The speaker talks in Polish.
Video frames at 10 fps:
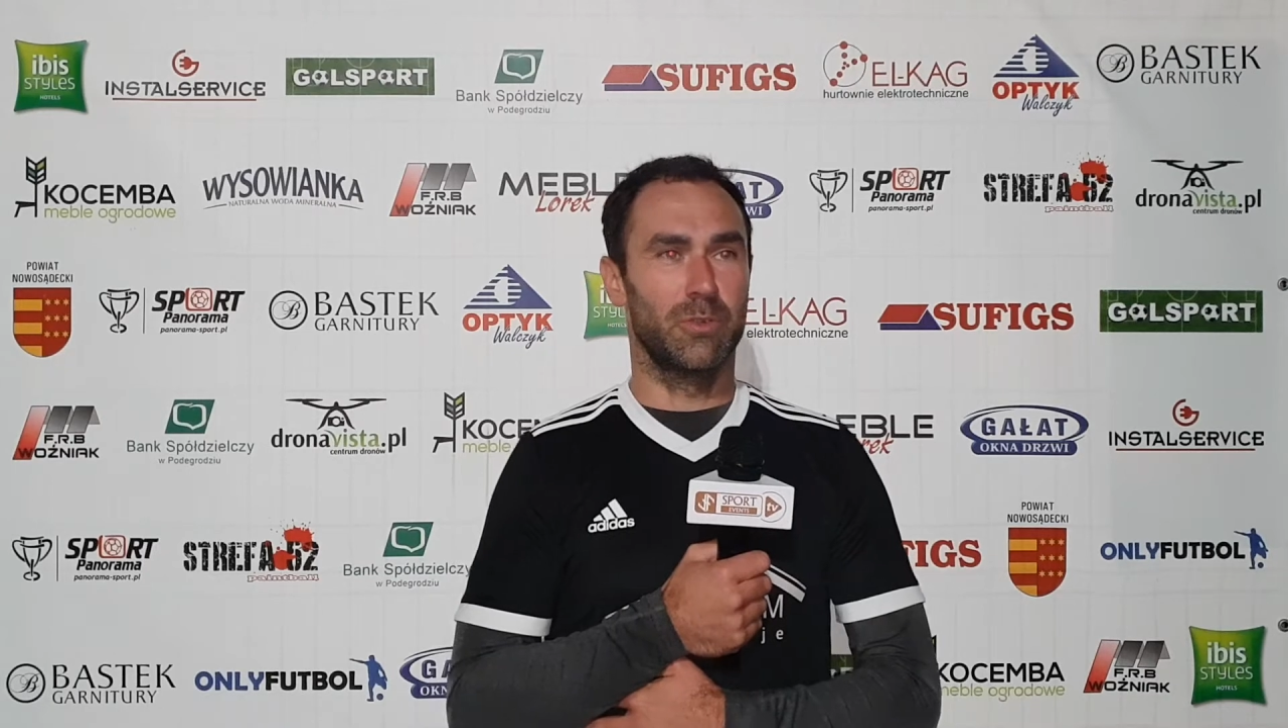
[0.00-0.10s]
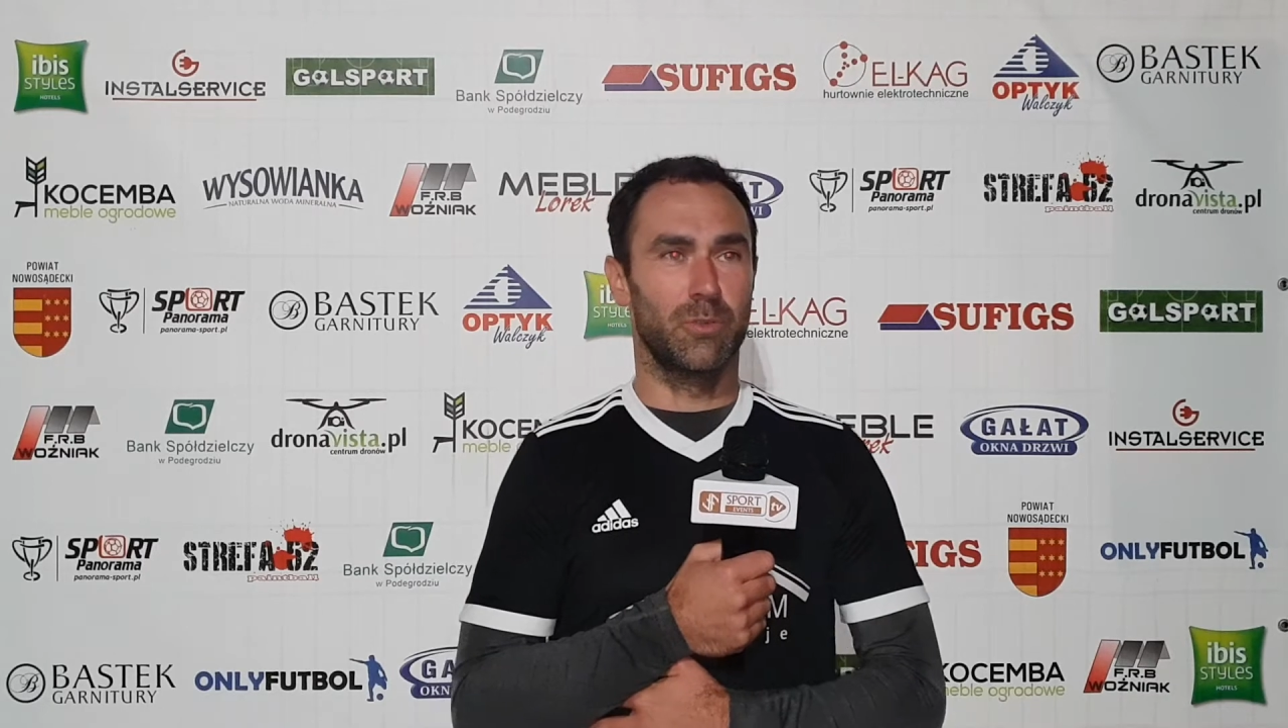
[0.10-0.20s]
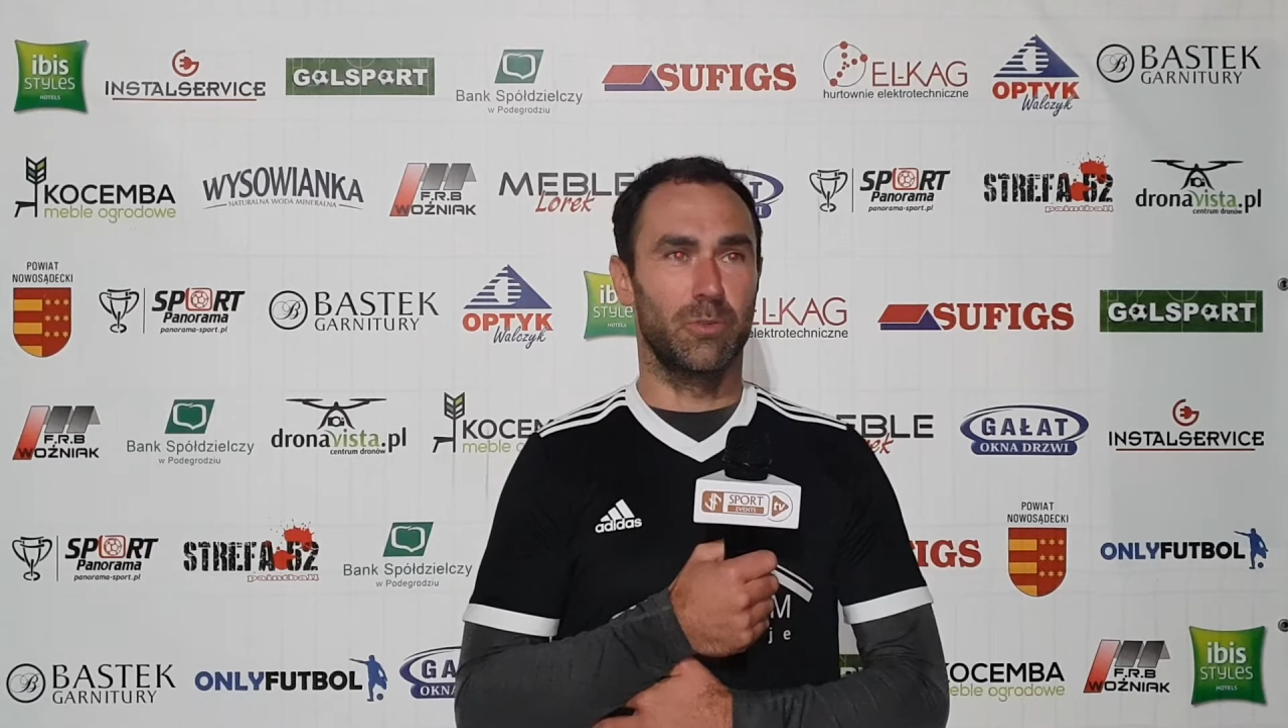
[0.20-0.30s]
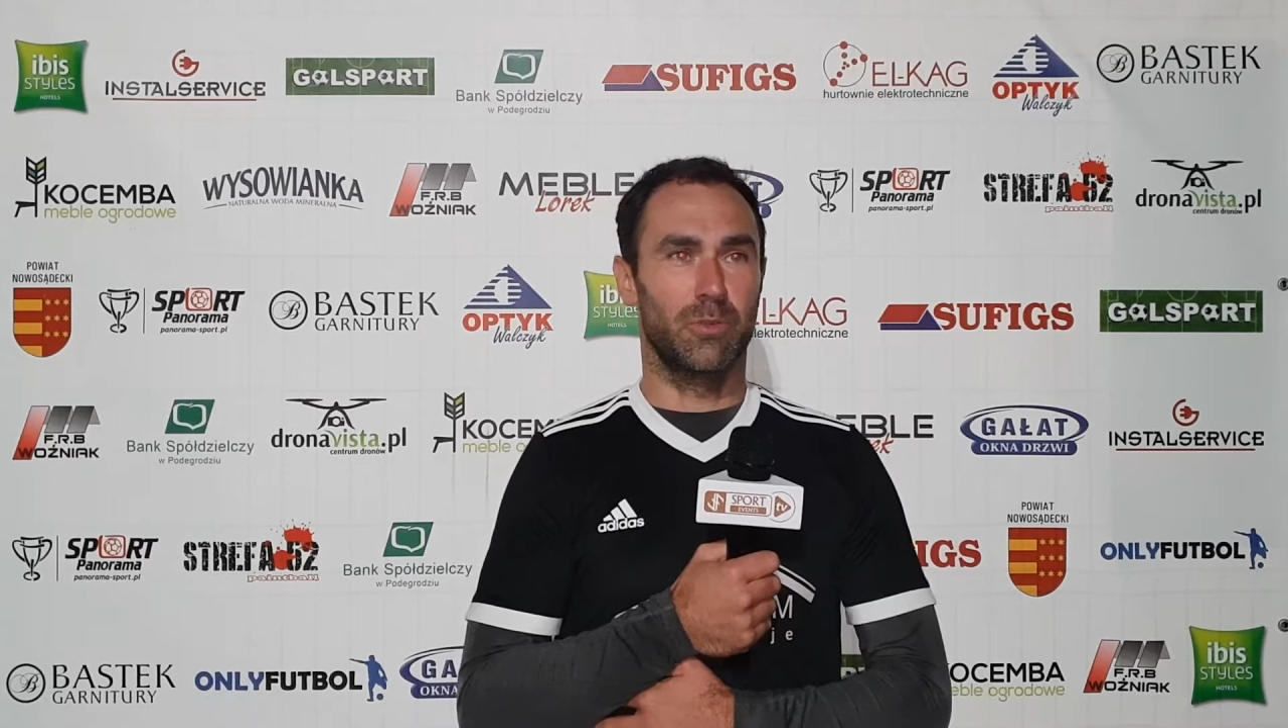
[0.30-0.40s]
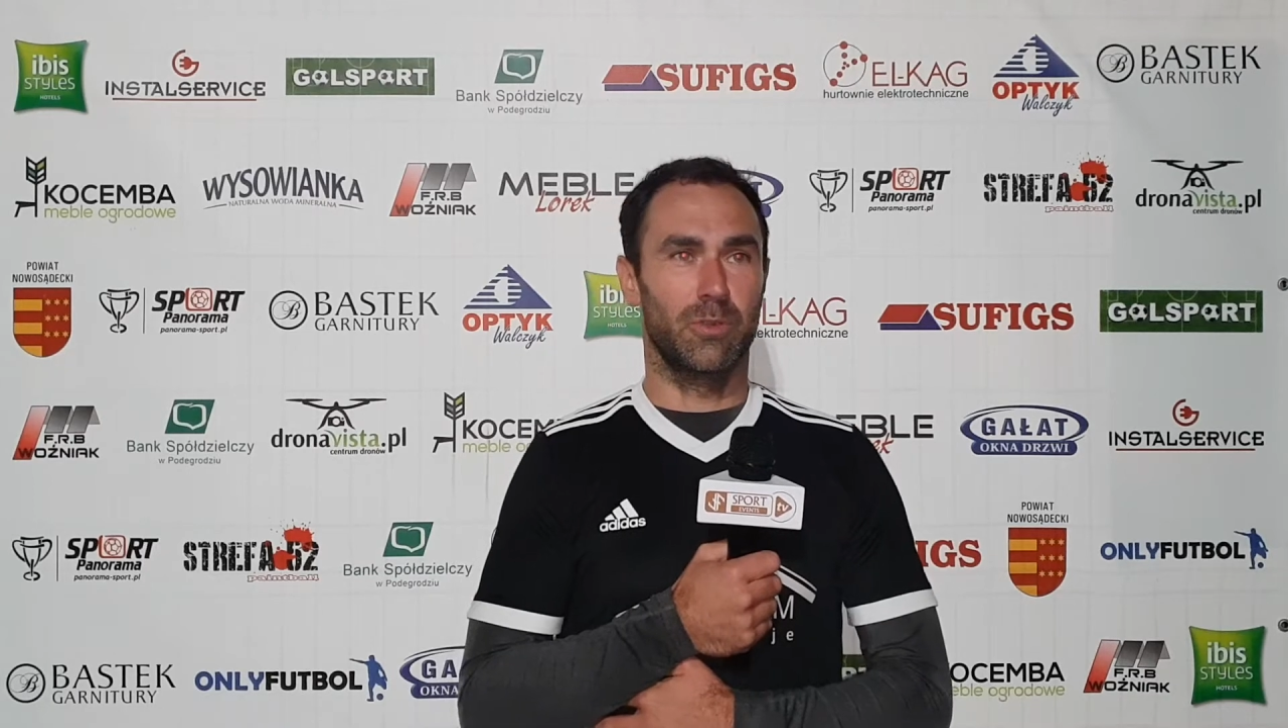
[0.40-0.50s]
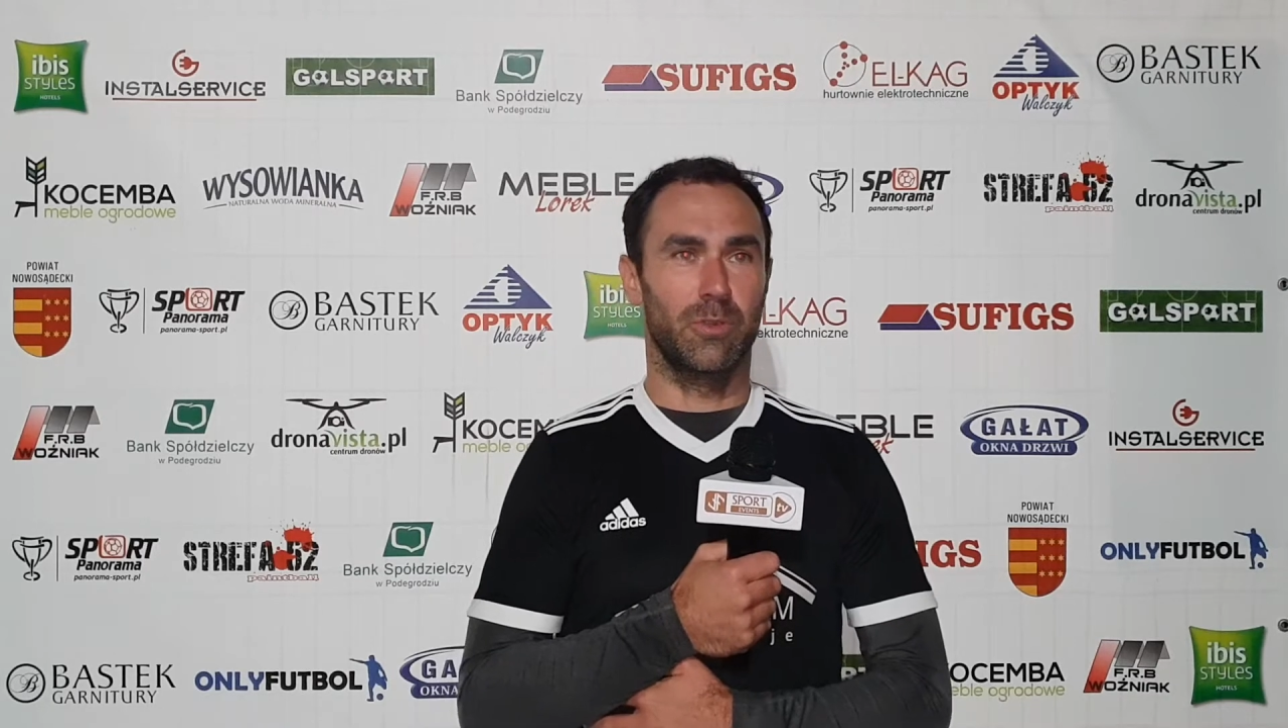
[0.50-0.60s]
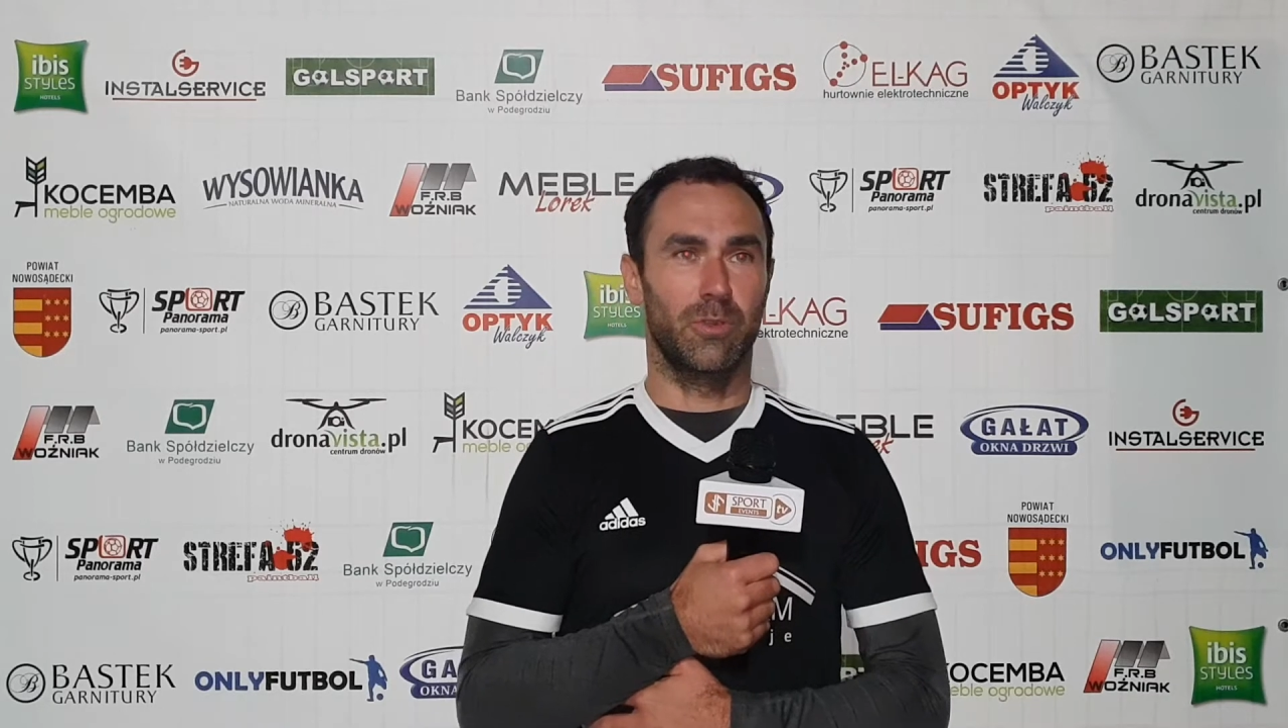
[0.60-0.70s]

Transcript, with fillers: zdążył, ktoś,